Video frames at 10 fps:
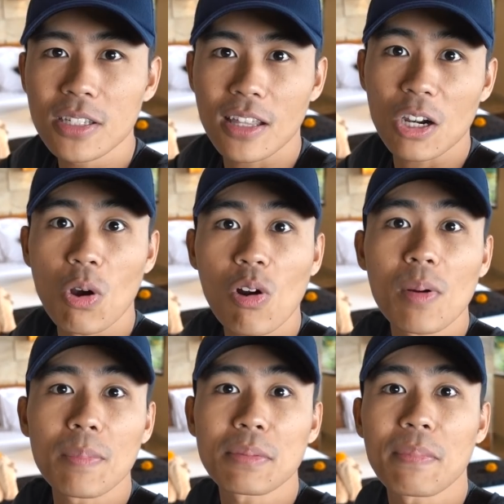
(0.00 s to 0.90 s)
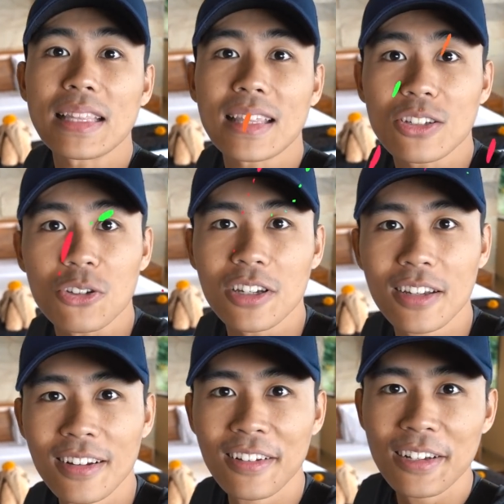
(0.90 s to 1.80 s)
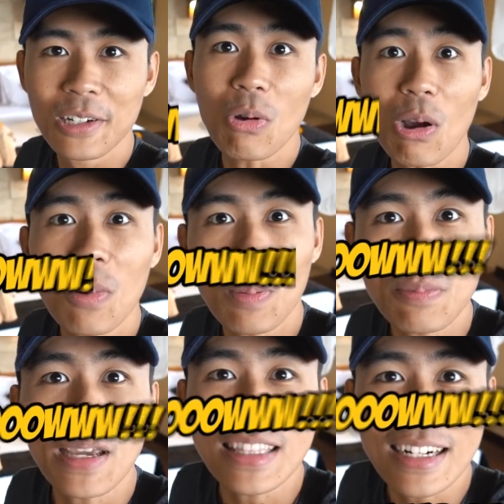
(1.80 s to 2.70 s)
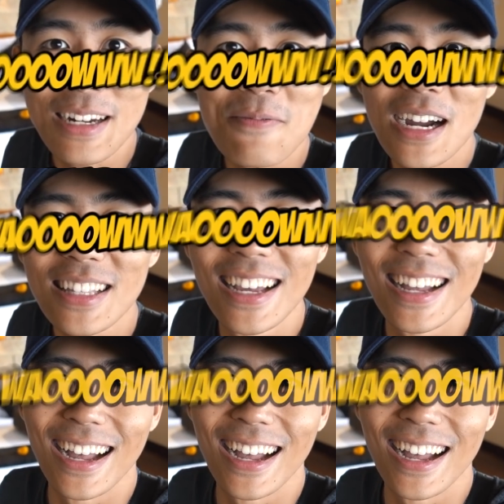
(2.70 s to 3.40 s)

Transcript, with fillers: sekitar 2,4 meter coy. 2,4 meter gede banget.